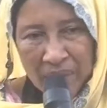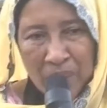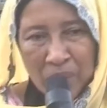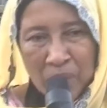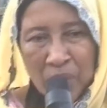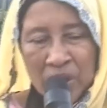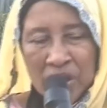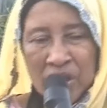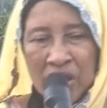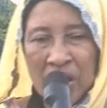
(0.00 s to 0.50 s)

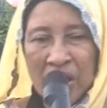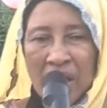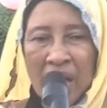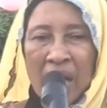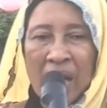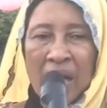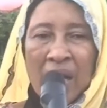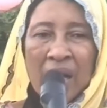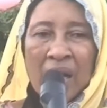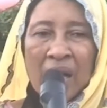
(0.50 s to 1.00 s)

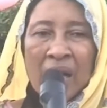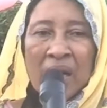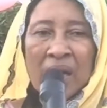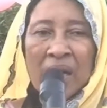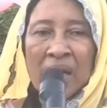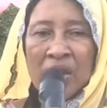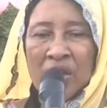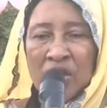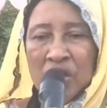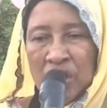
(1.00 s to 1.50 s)
بيودينا
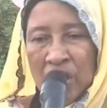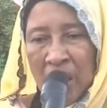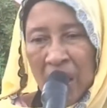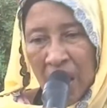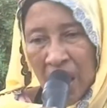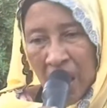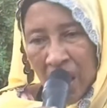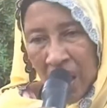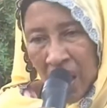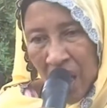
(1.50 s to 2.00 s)
ان
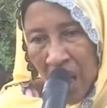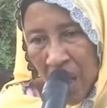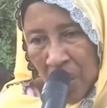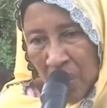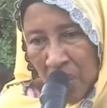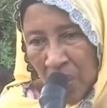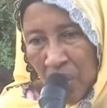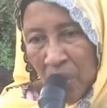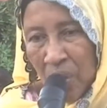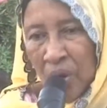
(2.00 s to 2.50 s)
شاء
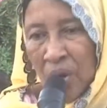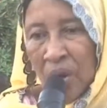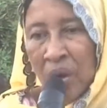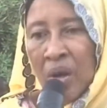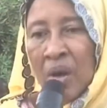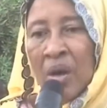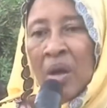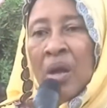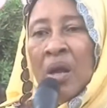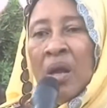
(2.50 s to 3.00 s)
الله
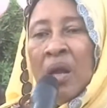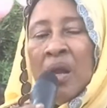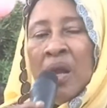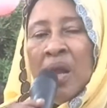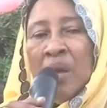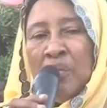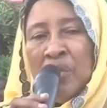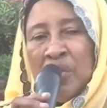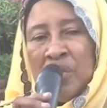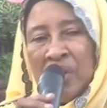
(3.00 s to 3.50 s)

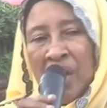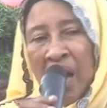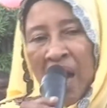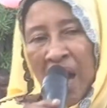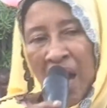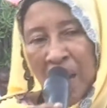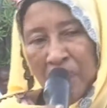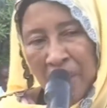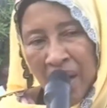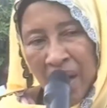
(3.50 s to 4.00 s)

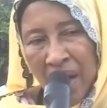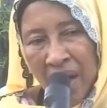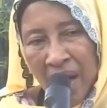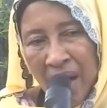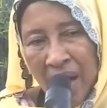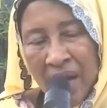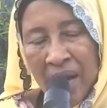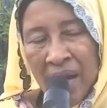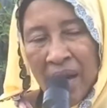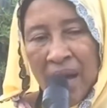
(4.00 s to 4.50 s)
للمساهمه
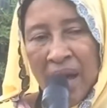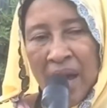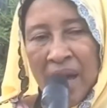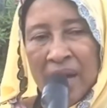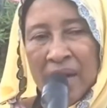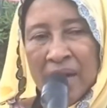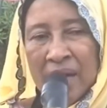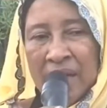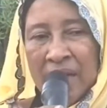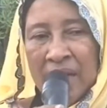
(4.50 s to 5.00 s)

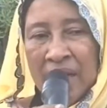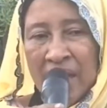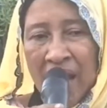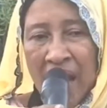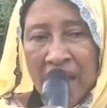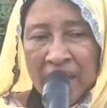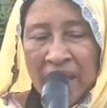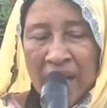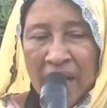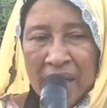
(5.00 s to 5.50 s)

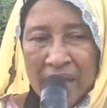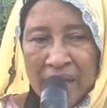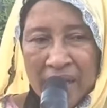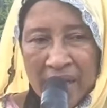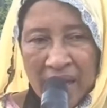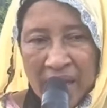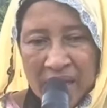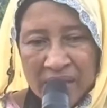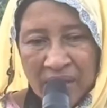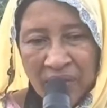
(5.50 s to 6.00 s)
الكيان اللي
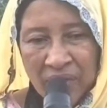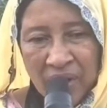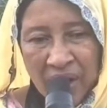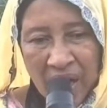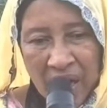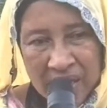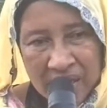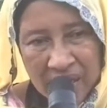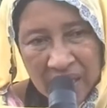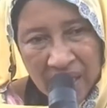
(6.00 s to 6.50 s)
نحن هسه في
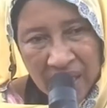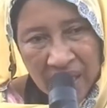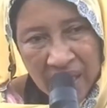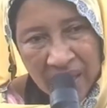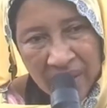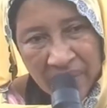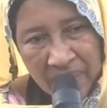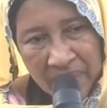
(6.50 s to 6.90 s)
راسه ده